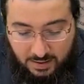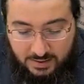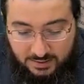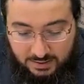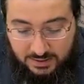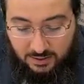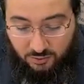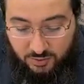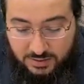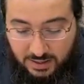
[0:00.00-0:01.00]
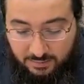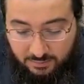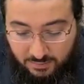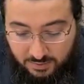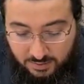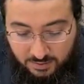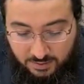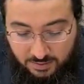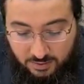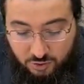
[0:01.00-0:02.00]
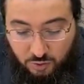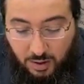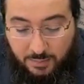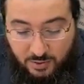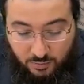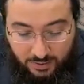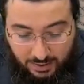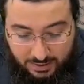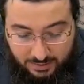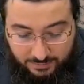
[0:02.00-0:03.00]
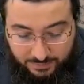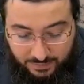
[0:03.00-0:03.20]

Ça c'est le deuxième euh, du Rabbeinu Bechaye.